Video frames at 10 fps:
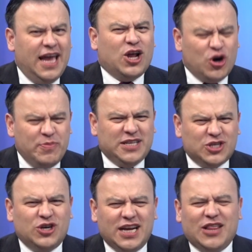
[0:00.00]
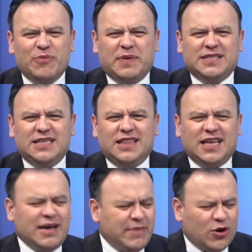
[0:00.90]
comisionado presidente,
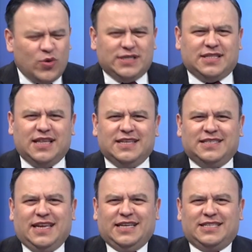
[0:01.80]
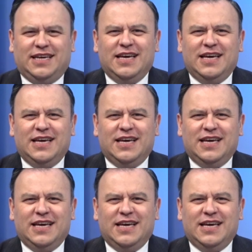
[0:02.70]
¿qué me cuesta decir ese, eh,